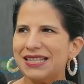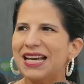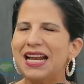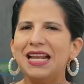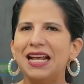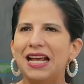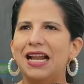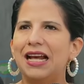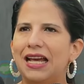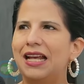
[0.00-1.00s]
ese
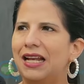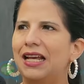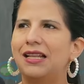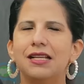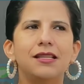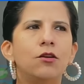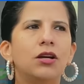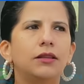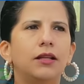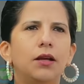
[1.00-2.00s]
es el deseo
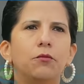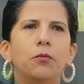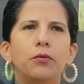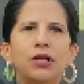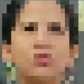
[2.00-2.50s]
que tenemos, por